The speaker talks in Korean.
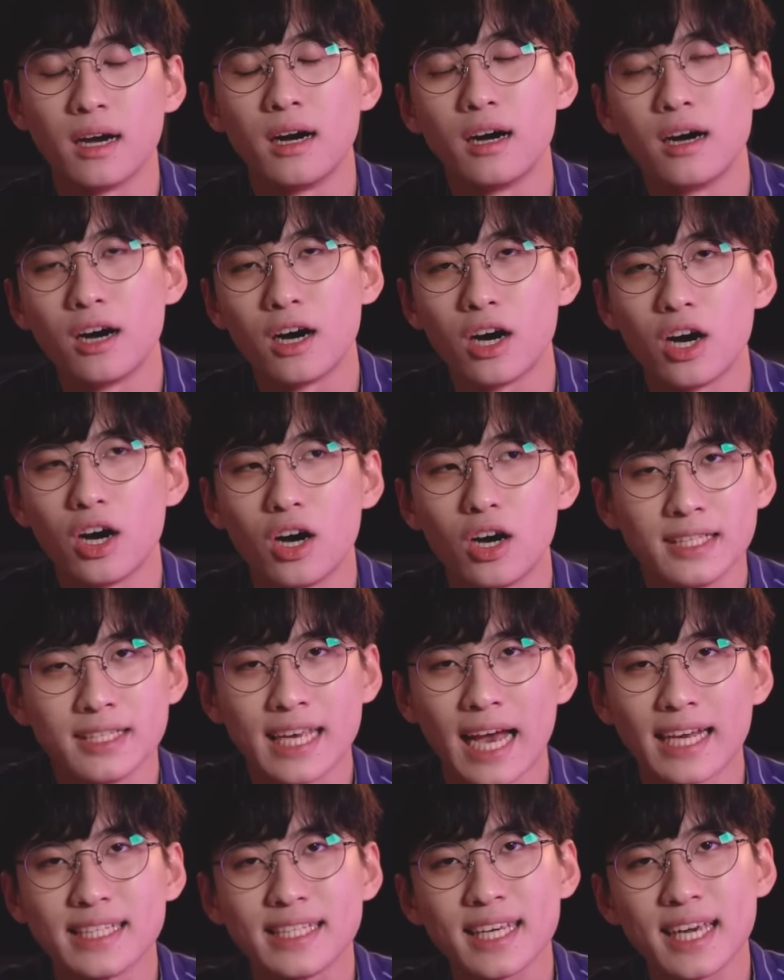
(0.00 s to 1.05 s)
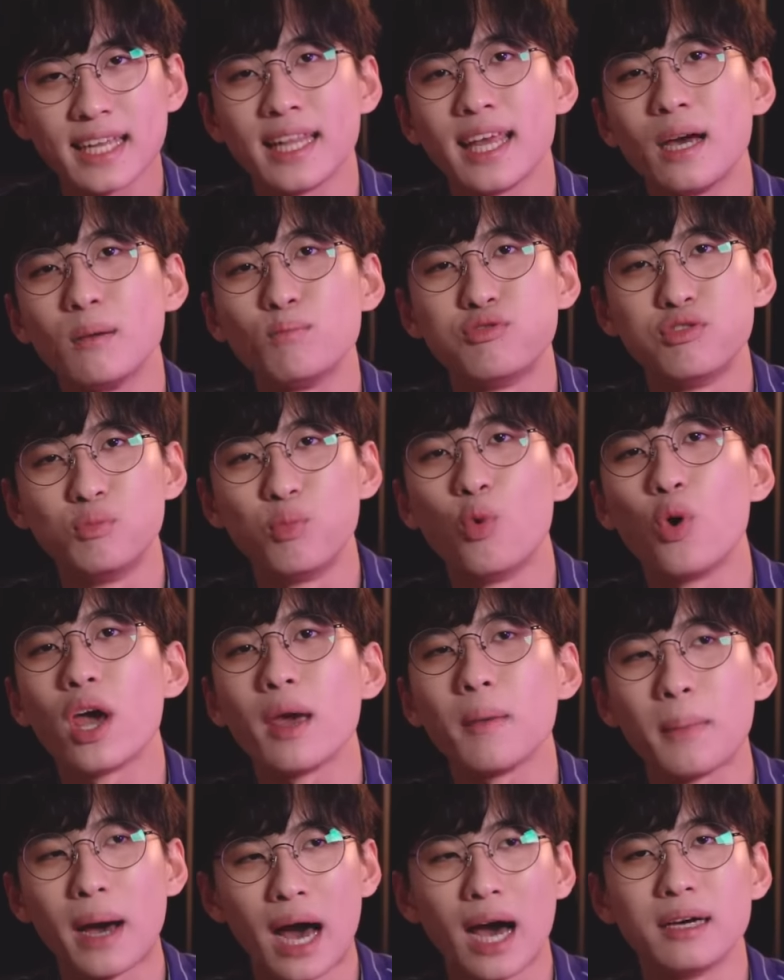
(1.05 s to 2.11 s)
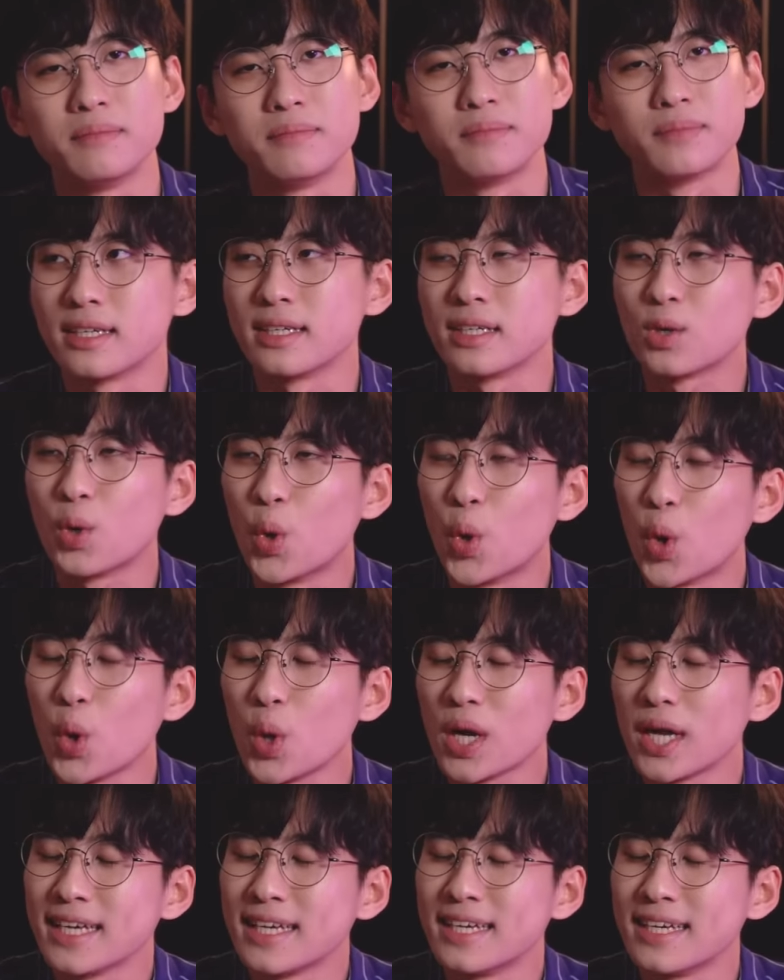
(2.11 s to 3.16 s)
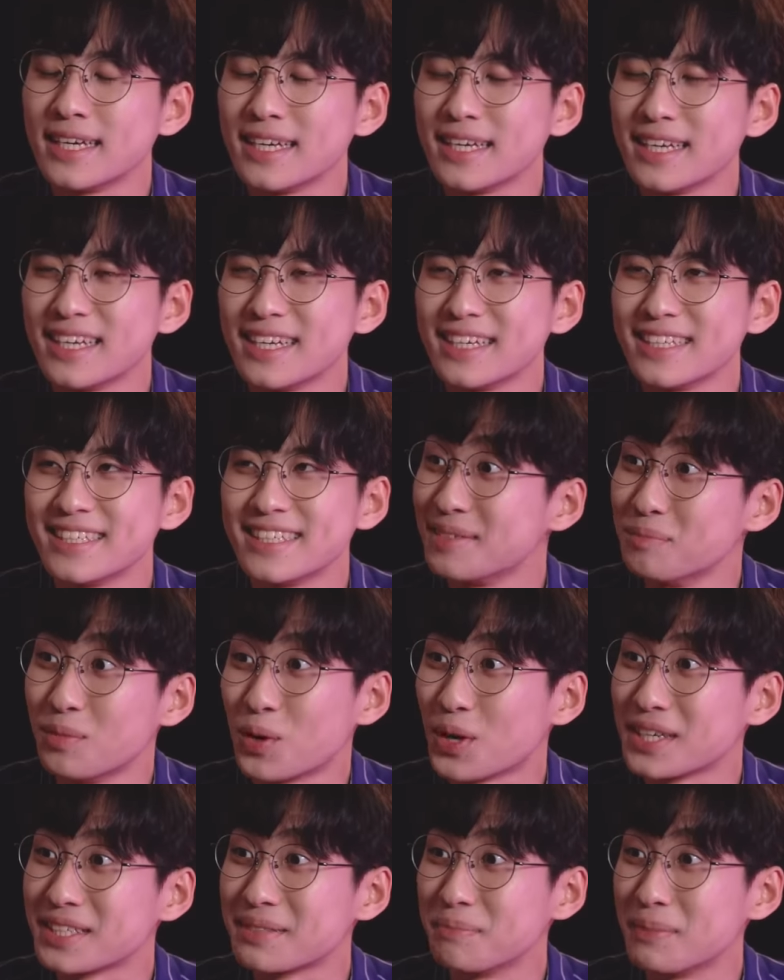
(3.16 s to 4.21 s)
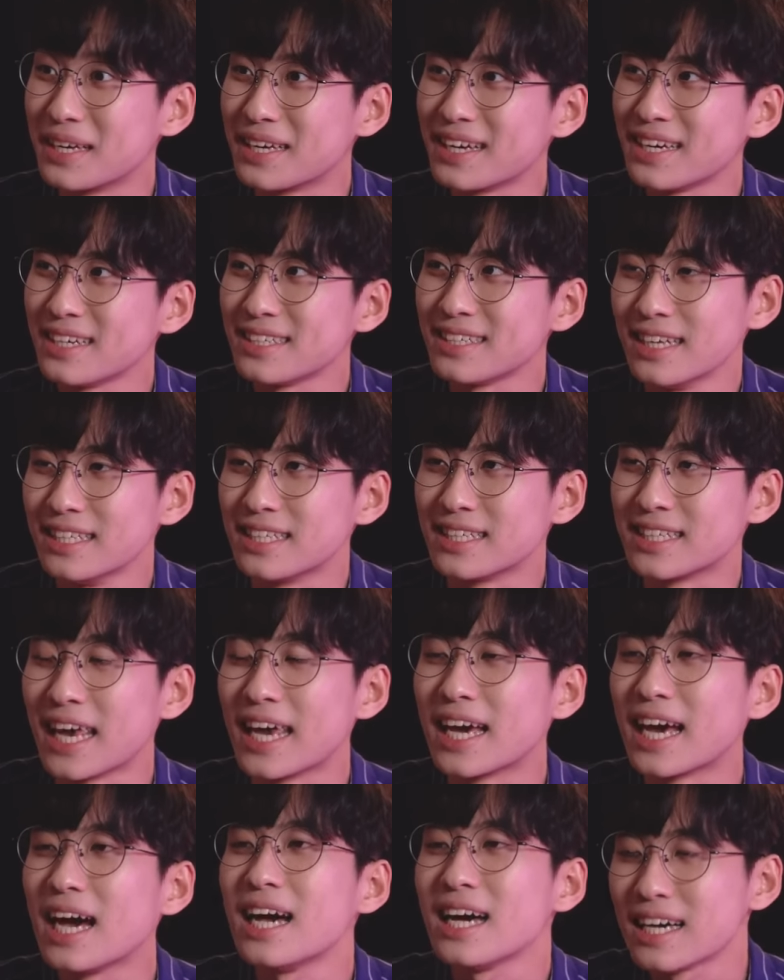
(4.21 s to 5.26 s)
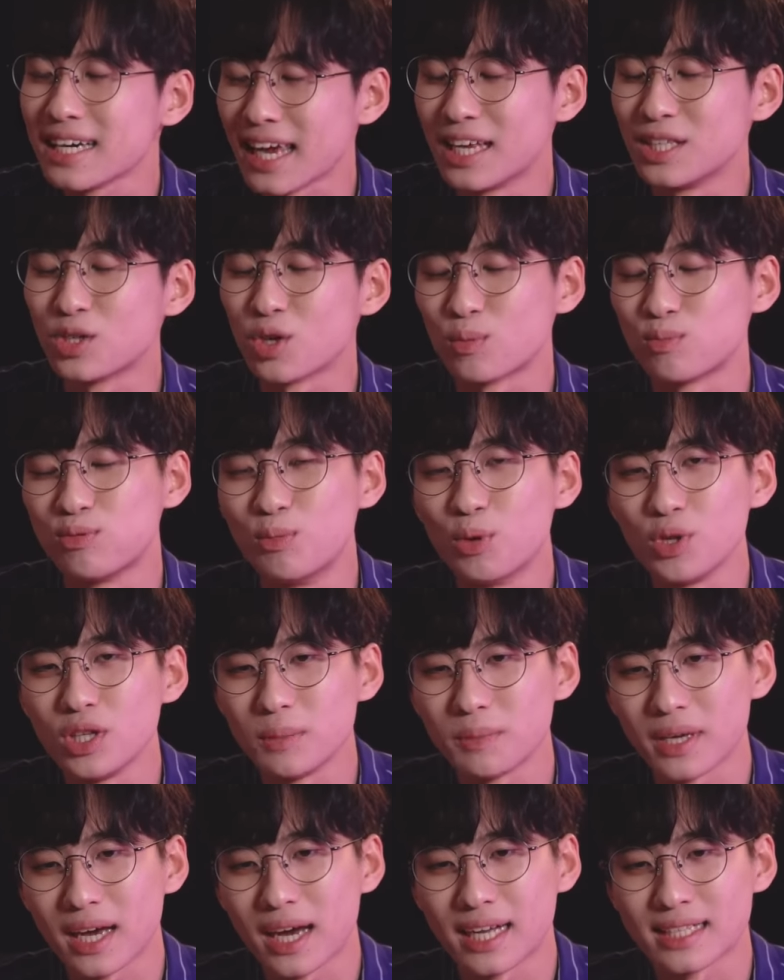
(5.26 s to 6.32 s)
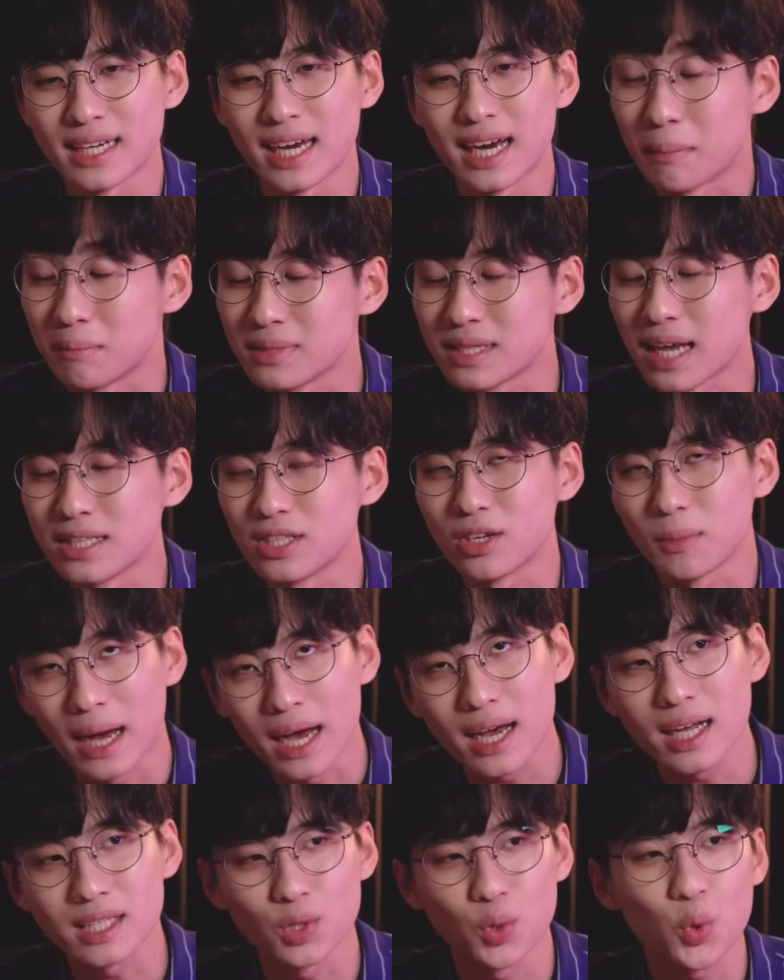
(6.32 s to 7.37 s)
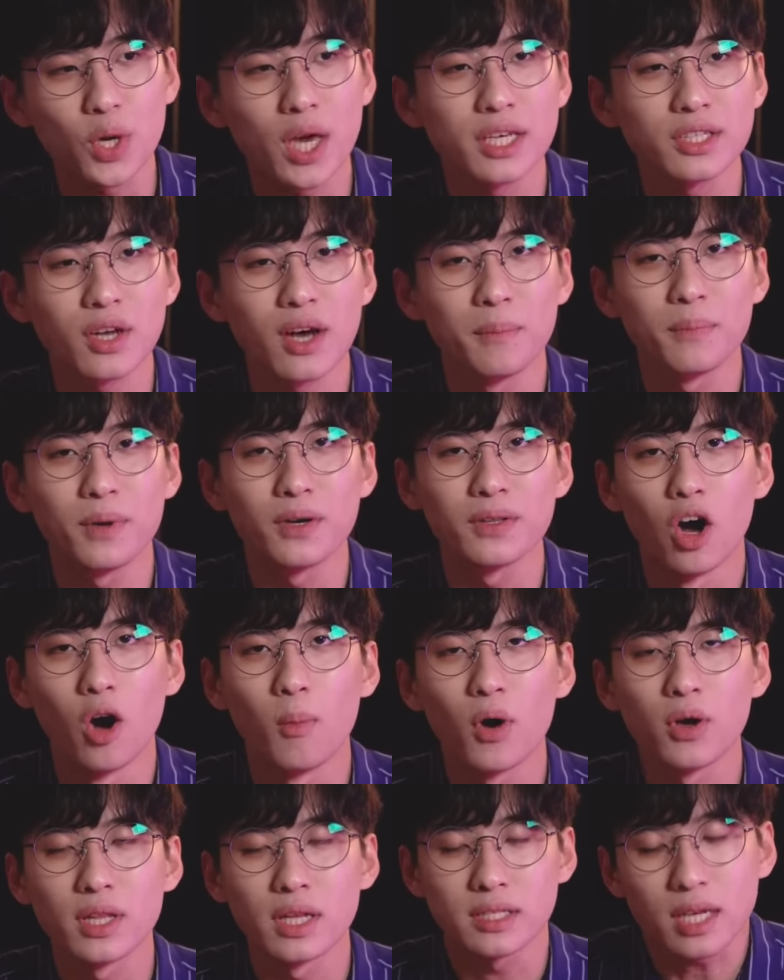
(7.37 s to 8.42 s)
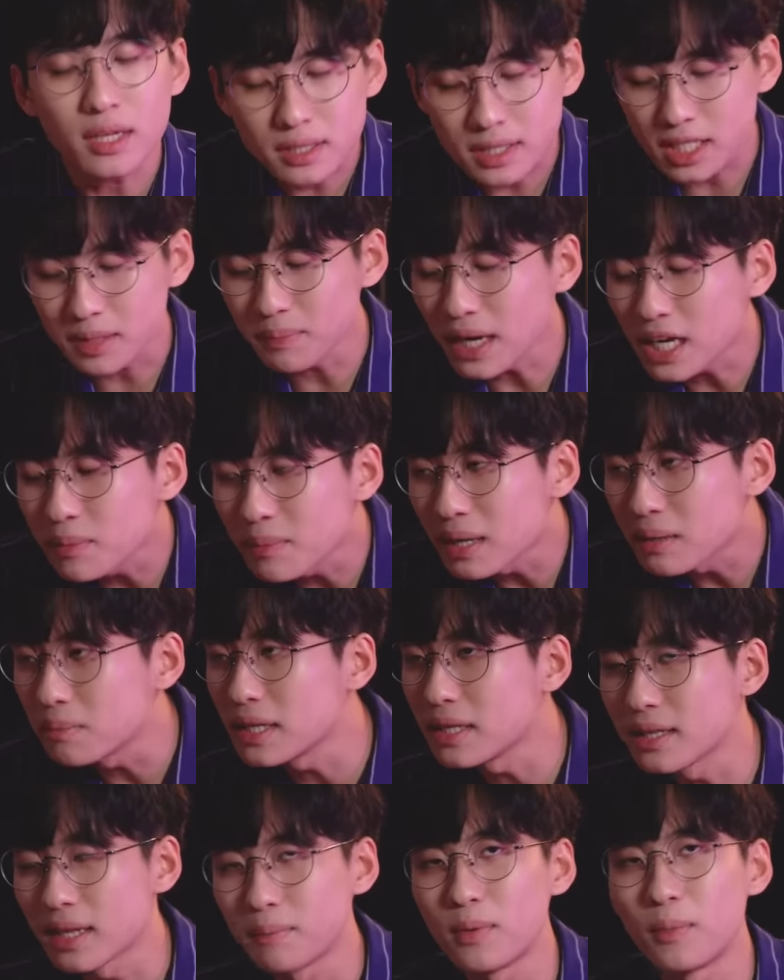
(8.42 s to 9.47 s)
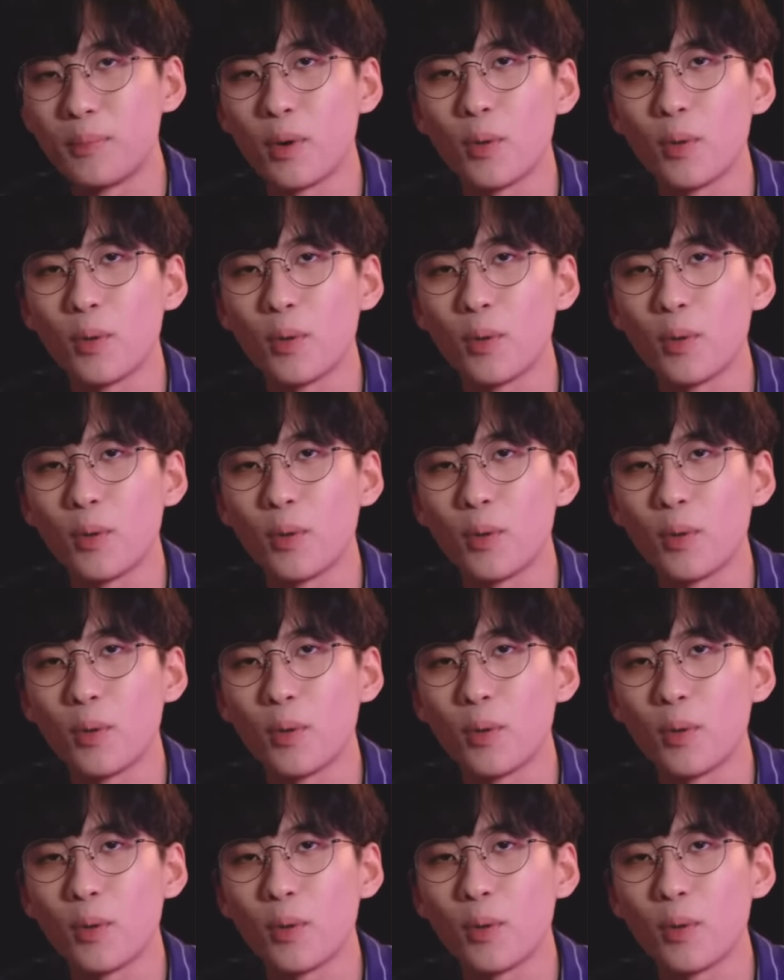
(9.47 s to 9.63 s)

어, 자식에 대한 부모의 마음, 그리고 에... 뭐겠습니까? 이제 제가 개인적으로 부모님께 가장 감사한 점 한 가지, 이렇게 해서 한번 어버이날 특집 마크마우맨 한번